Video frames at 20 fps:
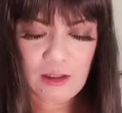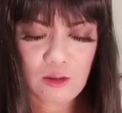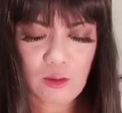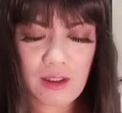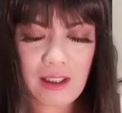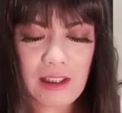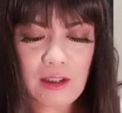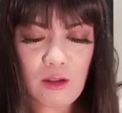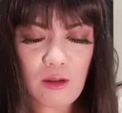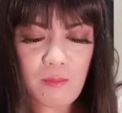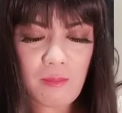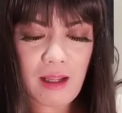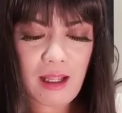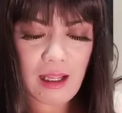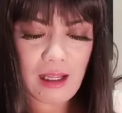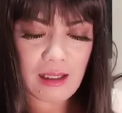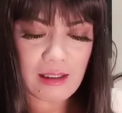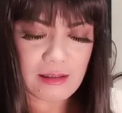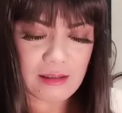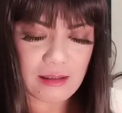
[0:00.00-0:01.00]
So, ito
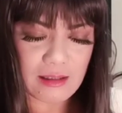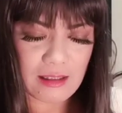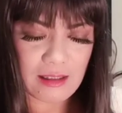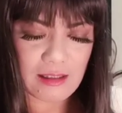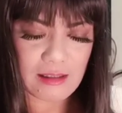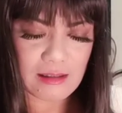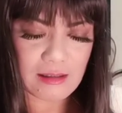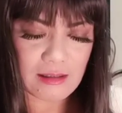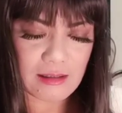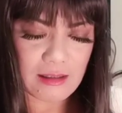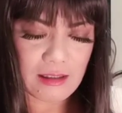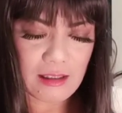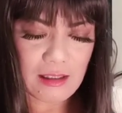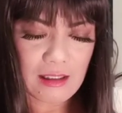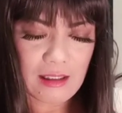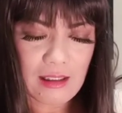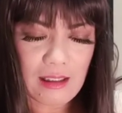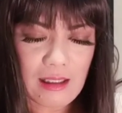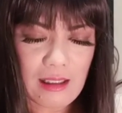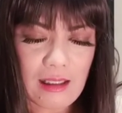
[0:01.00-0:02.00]
mga kasis,
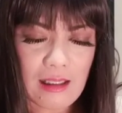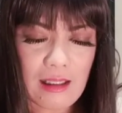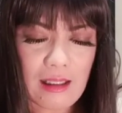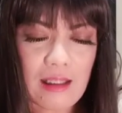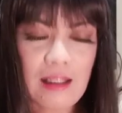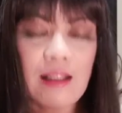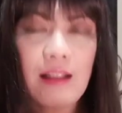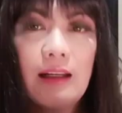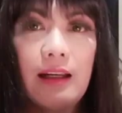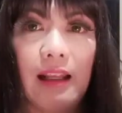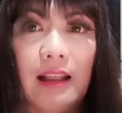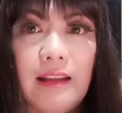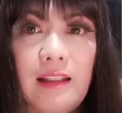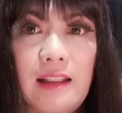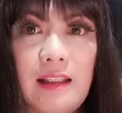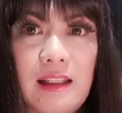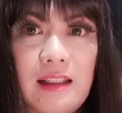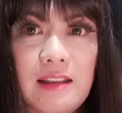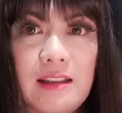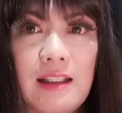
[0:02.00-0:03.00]

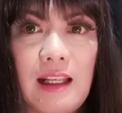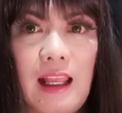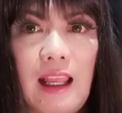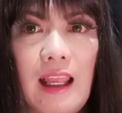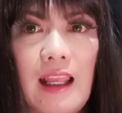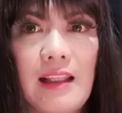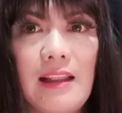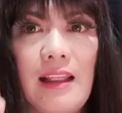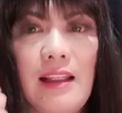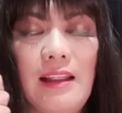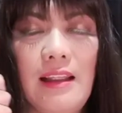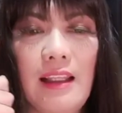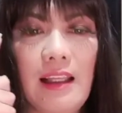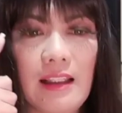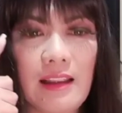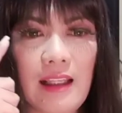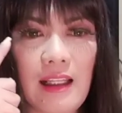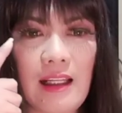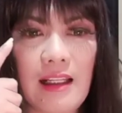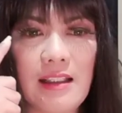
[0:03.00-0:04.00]
ready na siya.
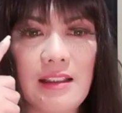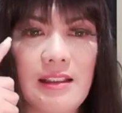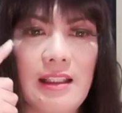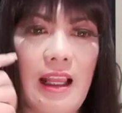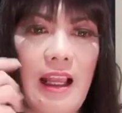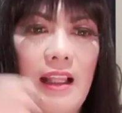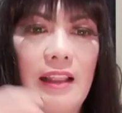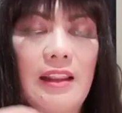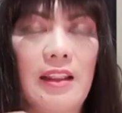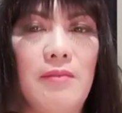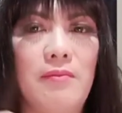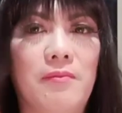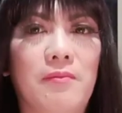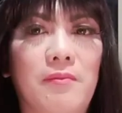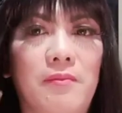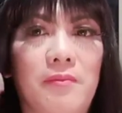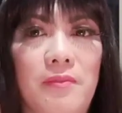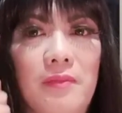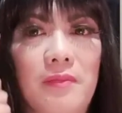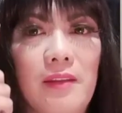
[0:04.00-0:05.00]
Idikdikit na lang sa
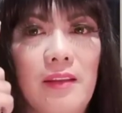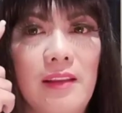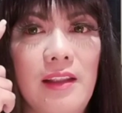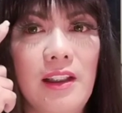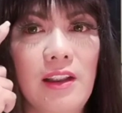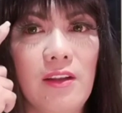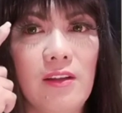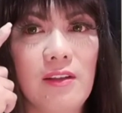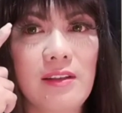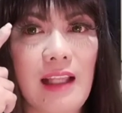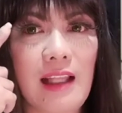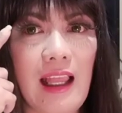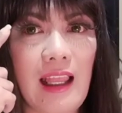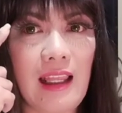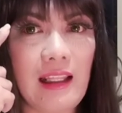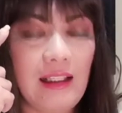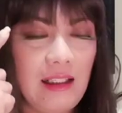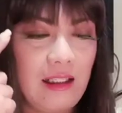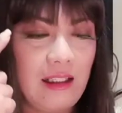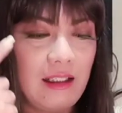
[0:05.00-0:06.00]
ating, dito sa
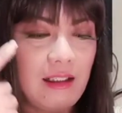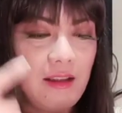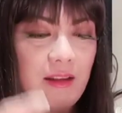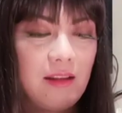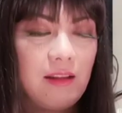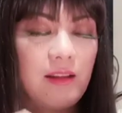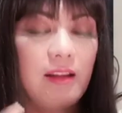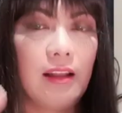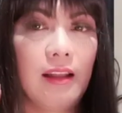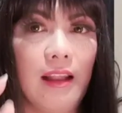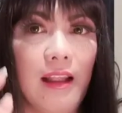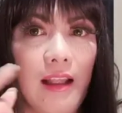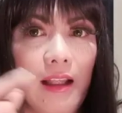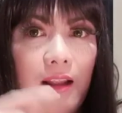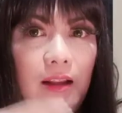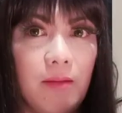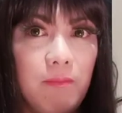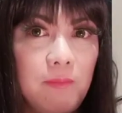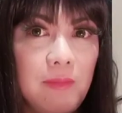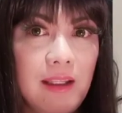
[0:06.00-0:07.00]
eyelid.
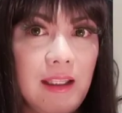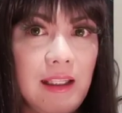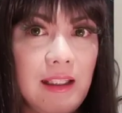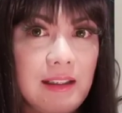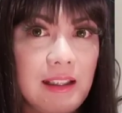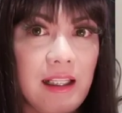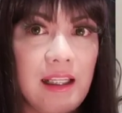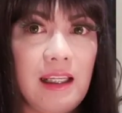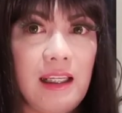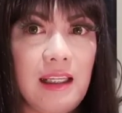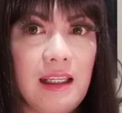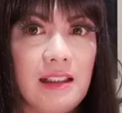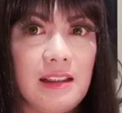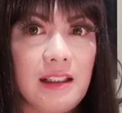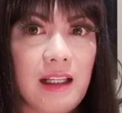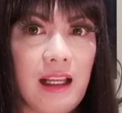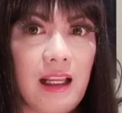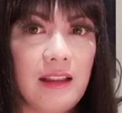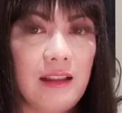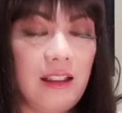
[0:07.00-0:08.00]
May sarili na
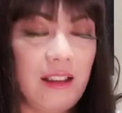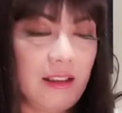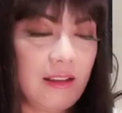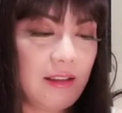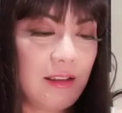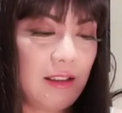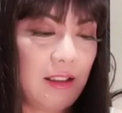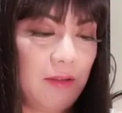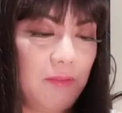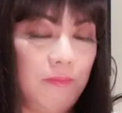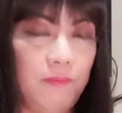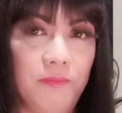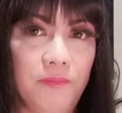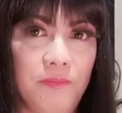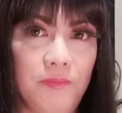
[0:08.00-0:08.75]
siyang adhesive.